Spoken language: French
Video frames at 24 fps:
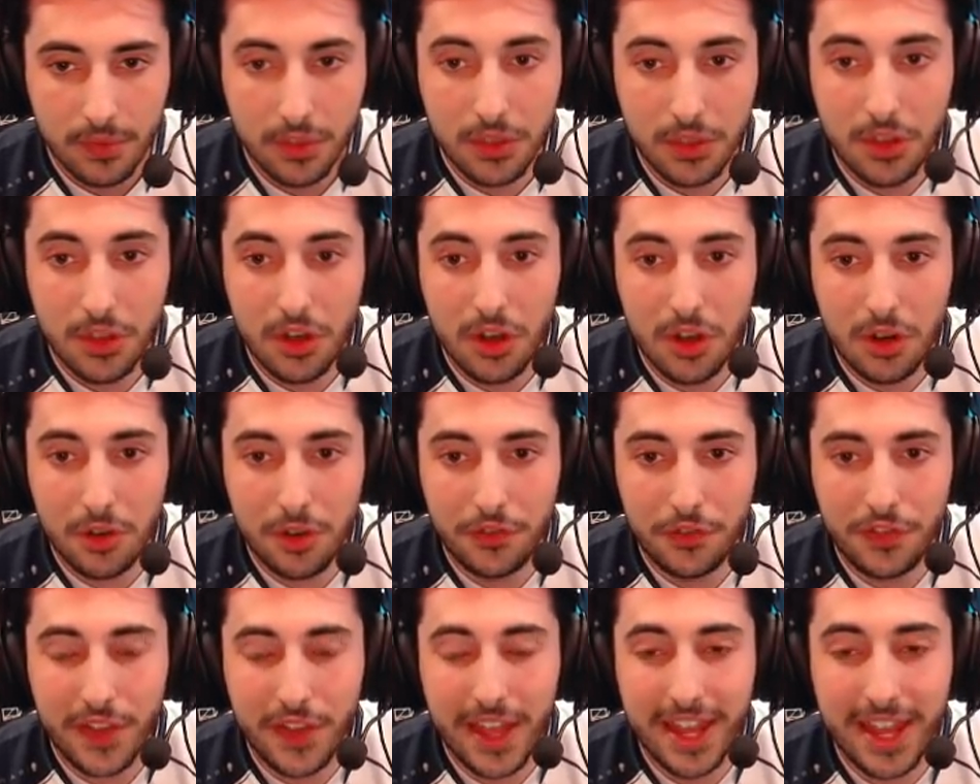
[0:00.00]
Non, le
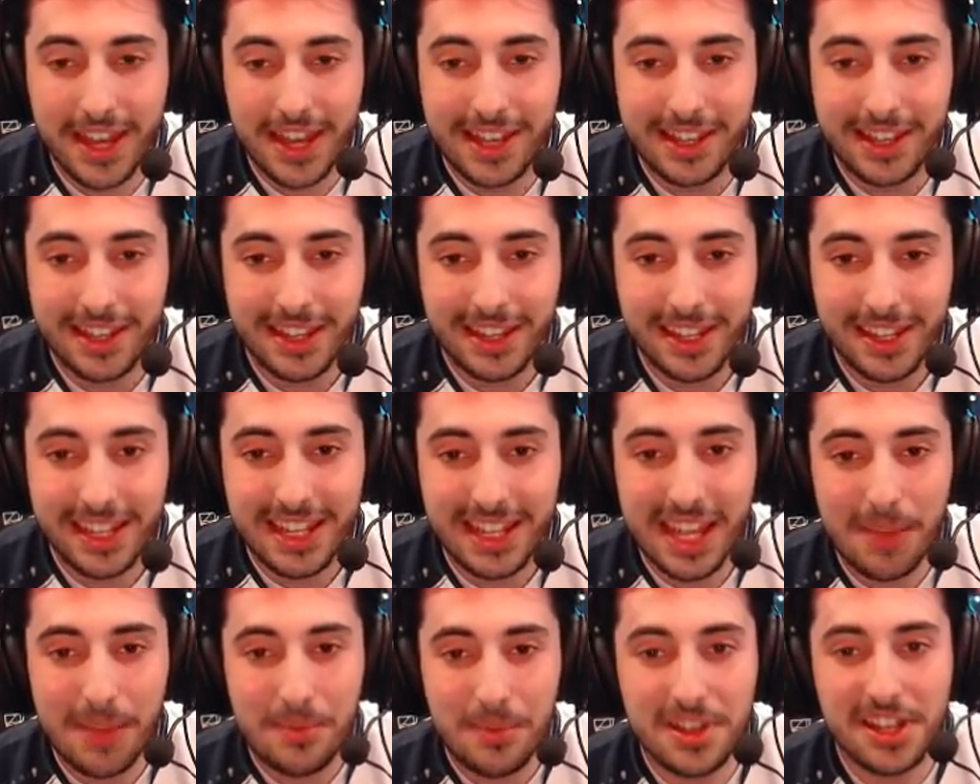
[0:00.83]
fail Il
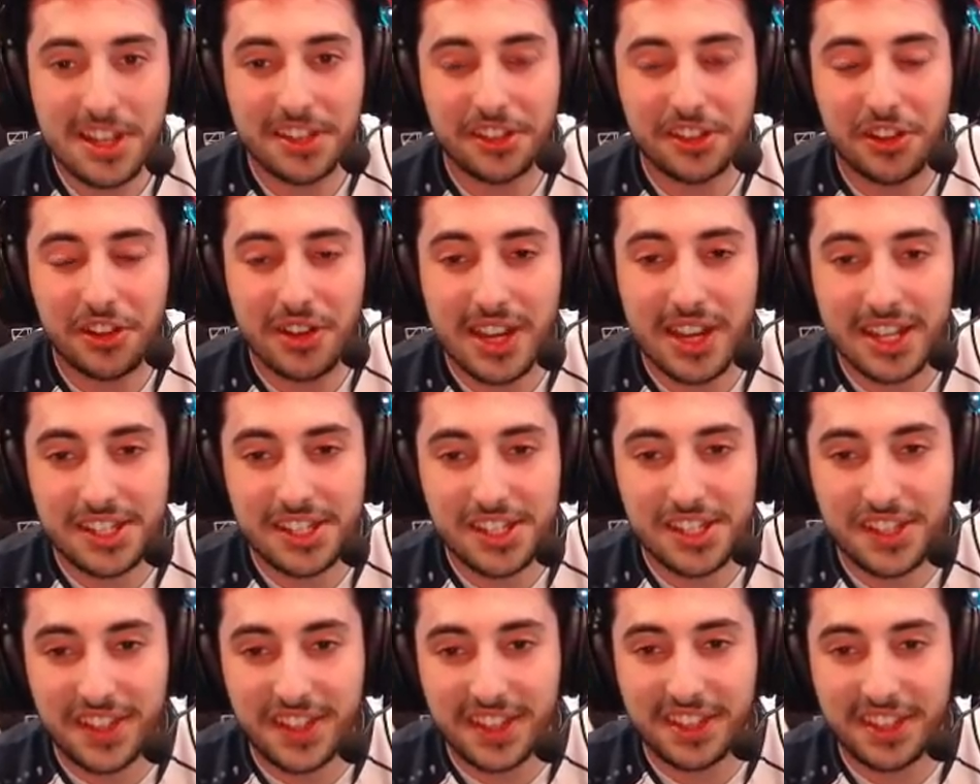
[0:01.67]
a mis les squelettes, il
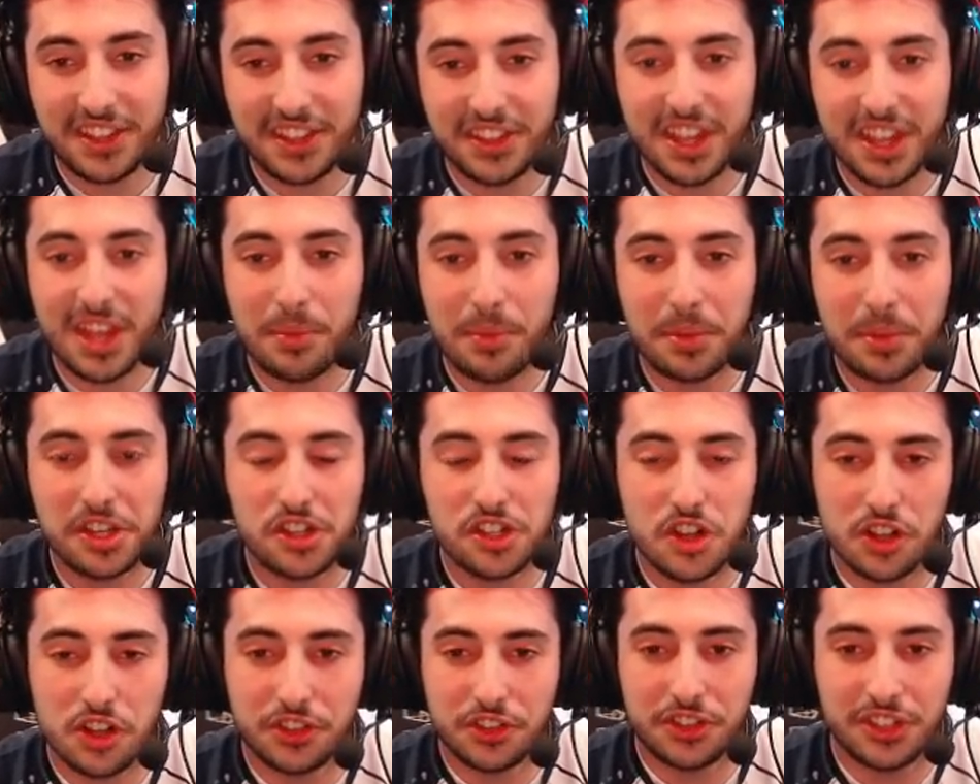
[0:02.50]
s'attendait à un pre
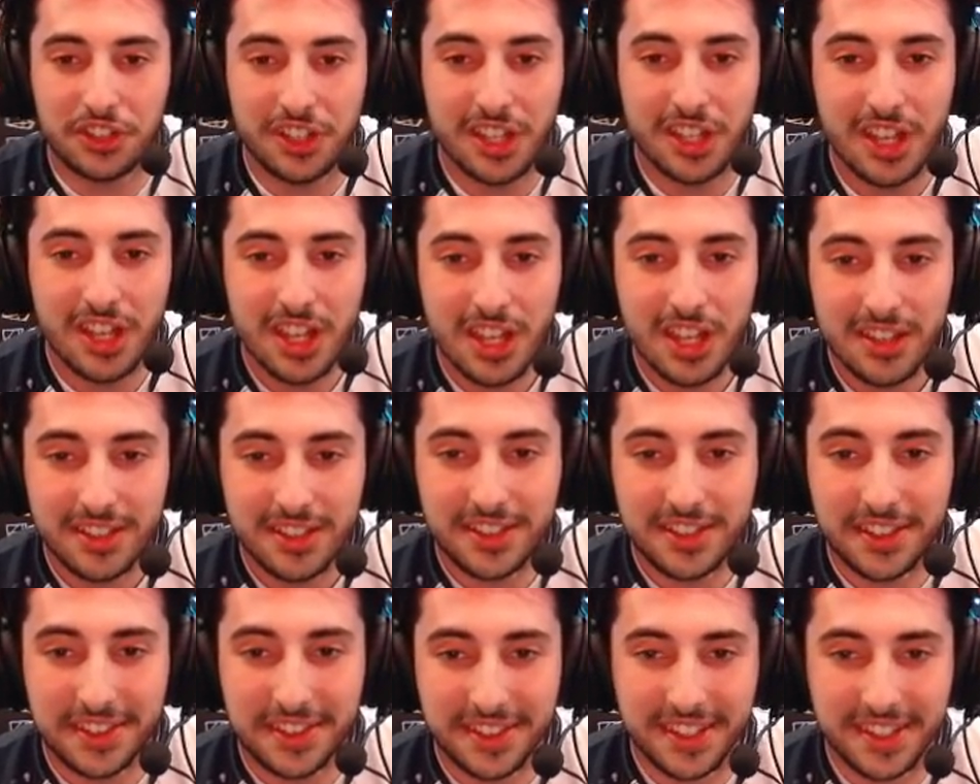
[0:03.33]
shot
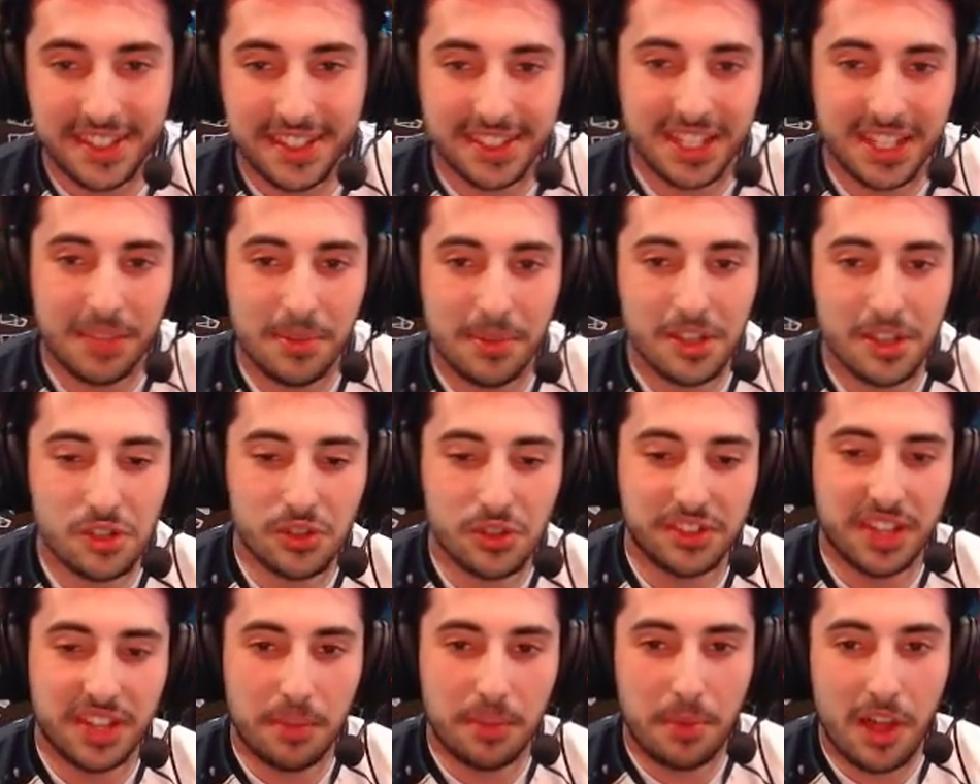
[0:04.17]
C'est très très bien joué
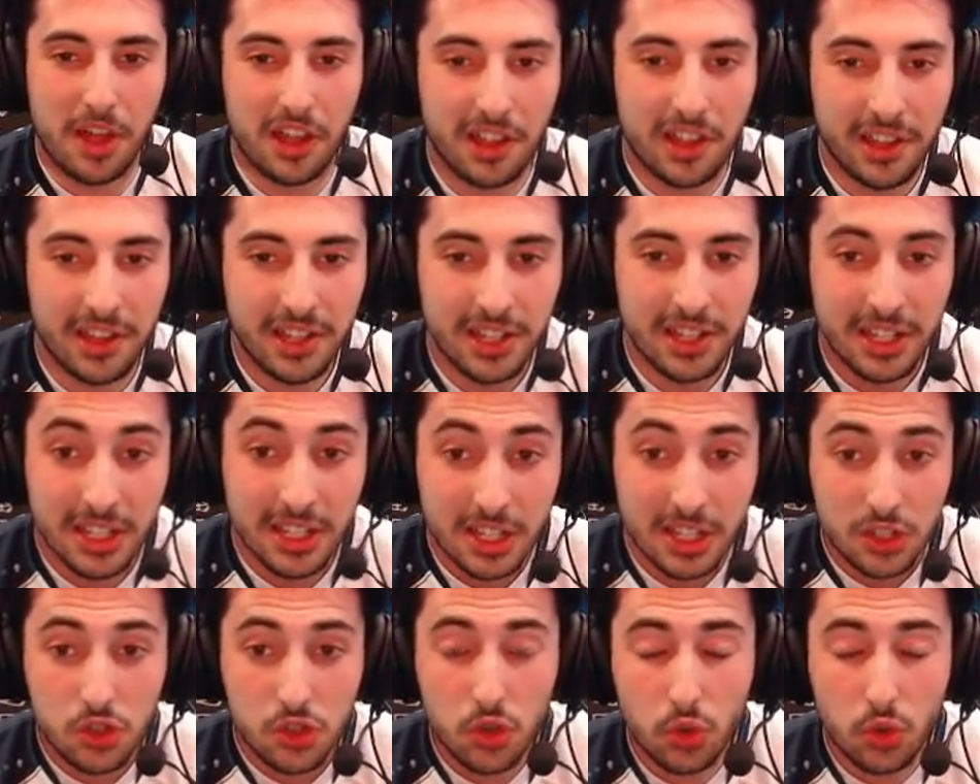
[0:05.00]
de sa part.
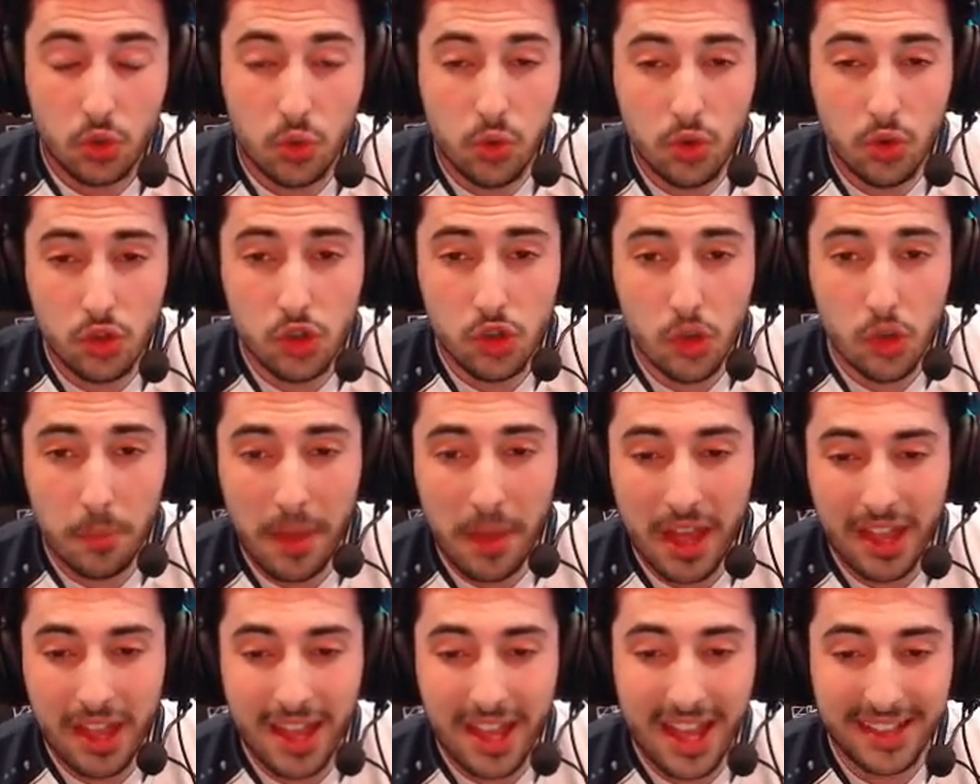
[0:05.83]
Du coup, je
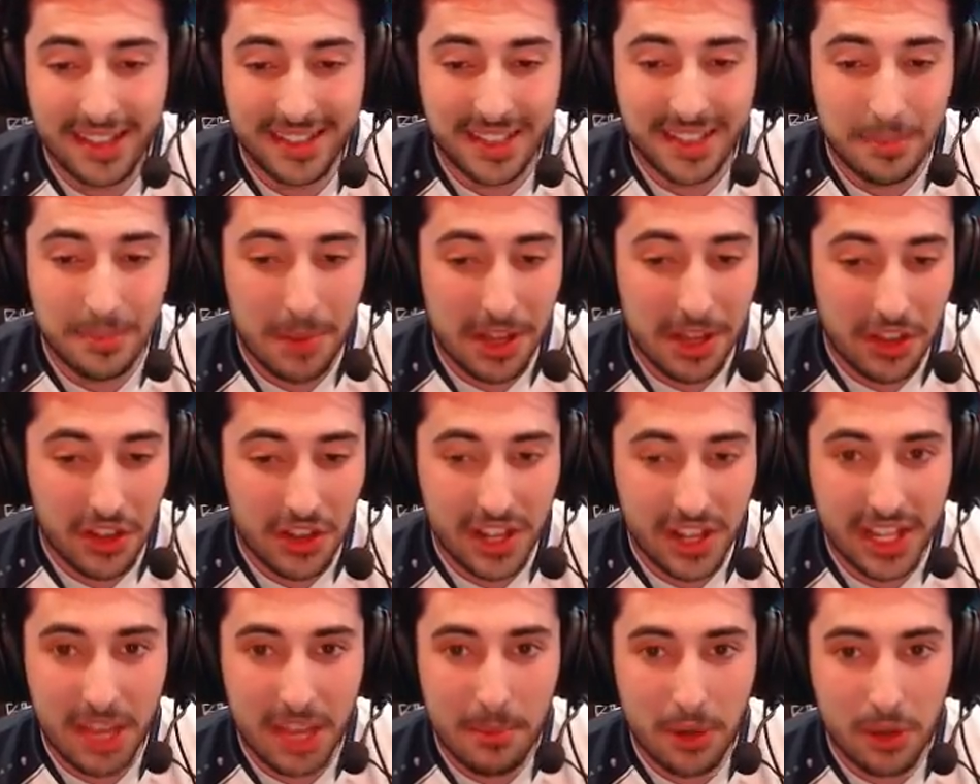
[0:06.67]
pars assez mal dans
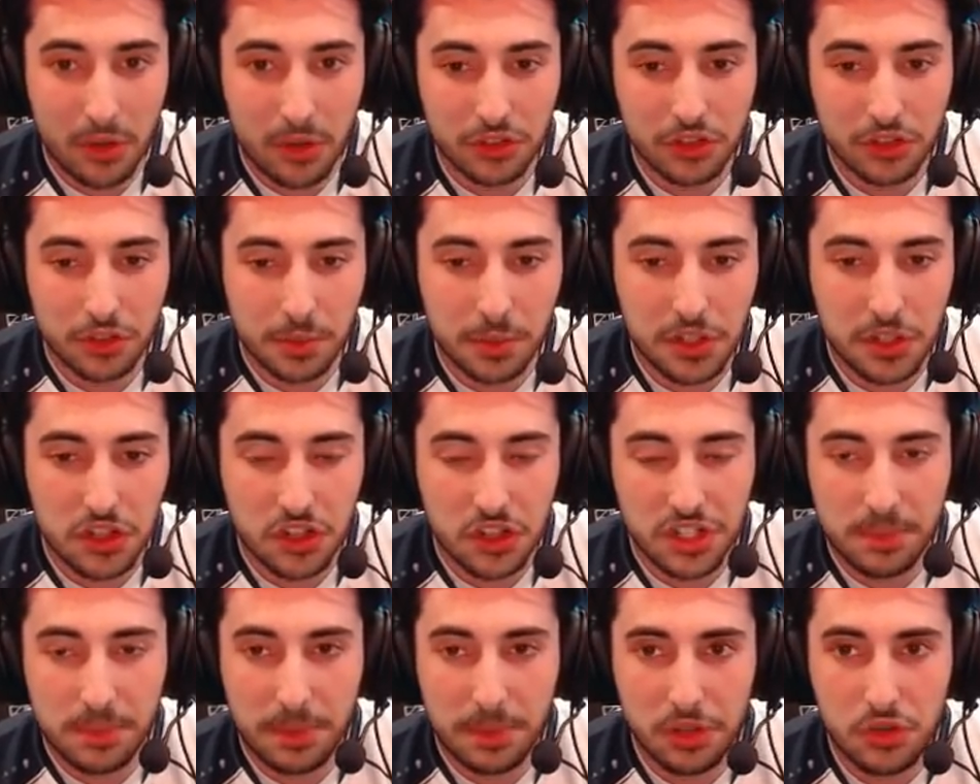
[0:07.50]
la game à cause de ce pré-shot.
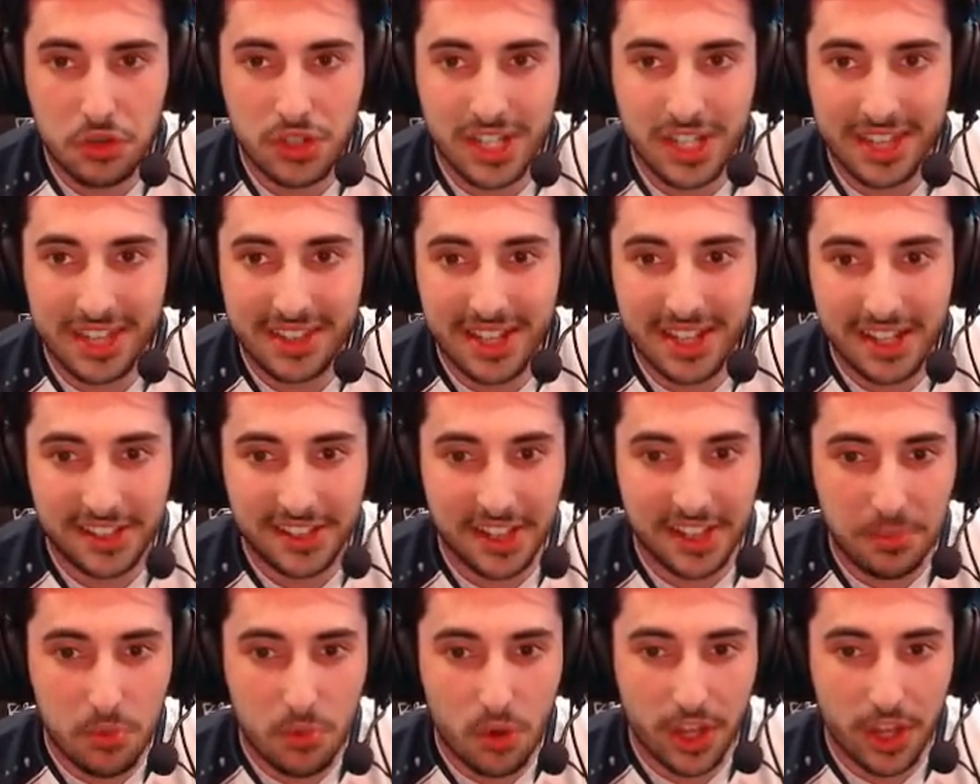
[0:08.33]
J'ai perdu 4
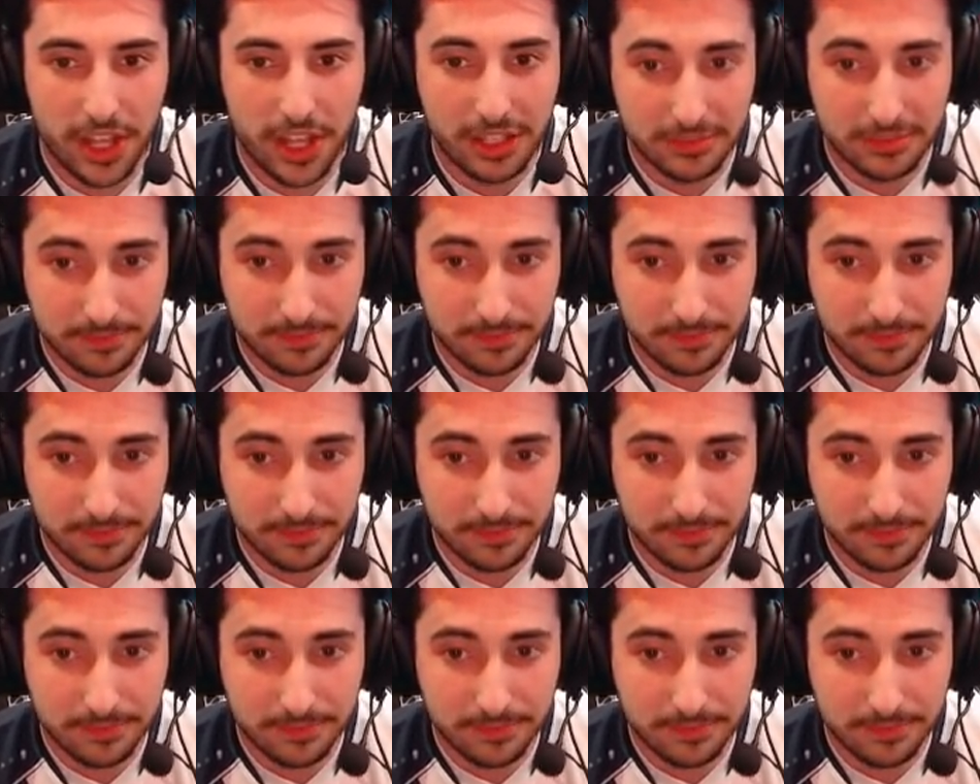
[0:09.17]
délecteurs pour rien.